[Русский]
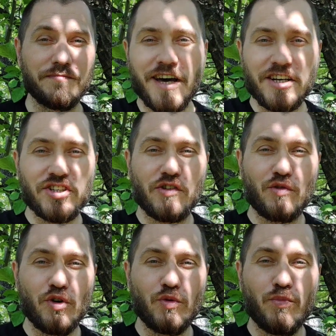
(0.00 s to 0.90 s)
Также
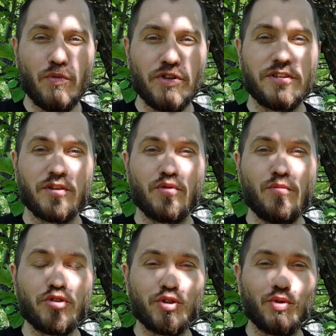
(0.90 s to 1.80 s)
стоит помнить о
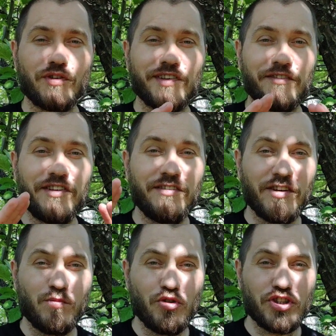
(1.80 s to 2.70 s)
том, что со
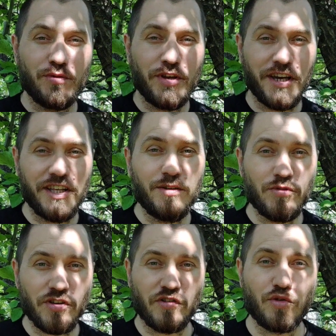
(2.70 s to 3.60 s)
всевозможными
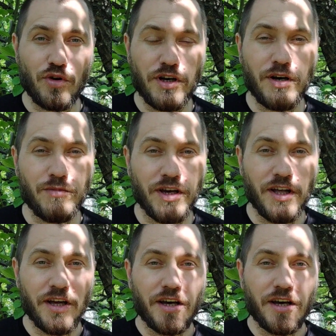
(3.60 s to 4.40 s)
этими настройками